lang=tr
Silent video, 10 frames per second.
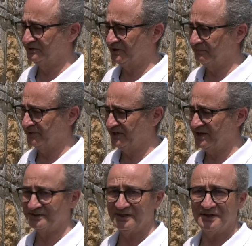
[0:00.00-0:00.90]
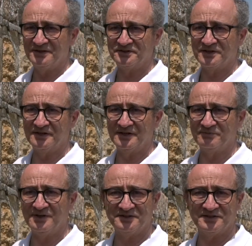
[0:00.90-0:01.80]
yılından beri her sene Nisan
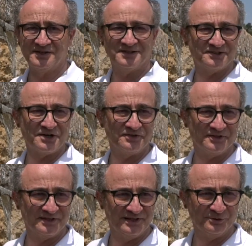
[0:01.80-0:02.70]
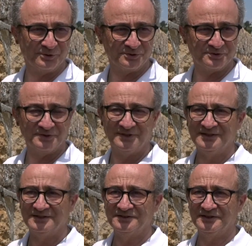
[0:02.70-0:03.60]
ayı, Mayıs ayı, Haziran ayında geliyoruz.
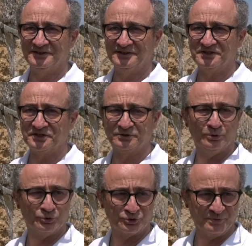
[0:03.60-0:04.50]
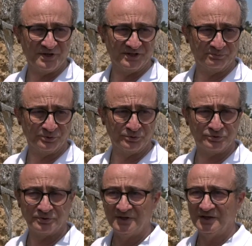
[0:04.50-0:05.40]
Ee, çeşitli ölçümler
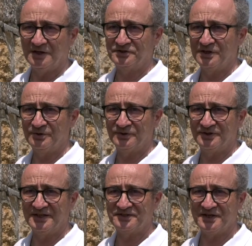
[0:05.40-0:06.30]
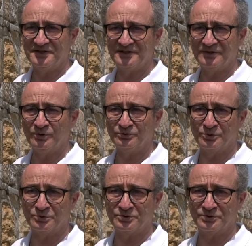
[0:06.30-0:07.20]
yapıyoruz. Aşağı yukarı geçen sene
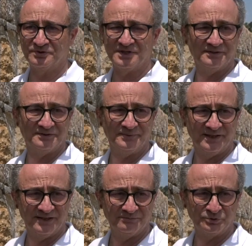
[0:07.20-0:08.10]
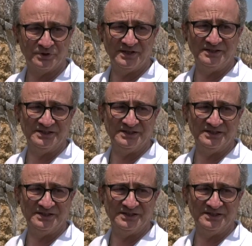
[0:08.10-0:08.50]
19 santim gelen bu sene